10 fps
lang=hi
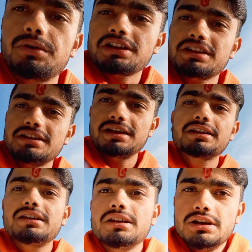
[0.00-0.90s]
होना चाहिए
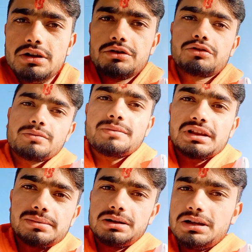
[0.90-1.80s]
कि तुम्हें
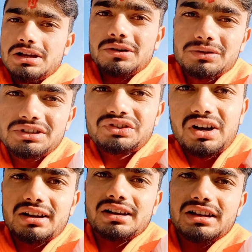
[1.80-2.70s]
मतलब कुछ
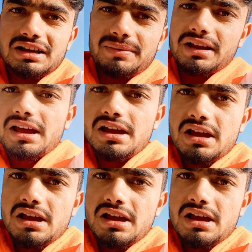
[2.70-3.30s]
स्ट्रगल करना पड़े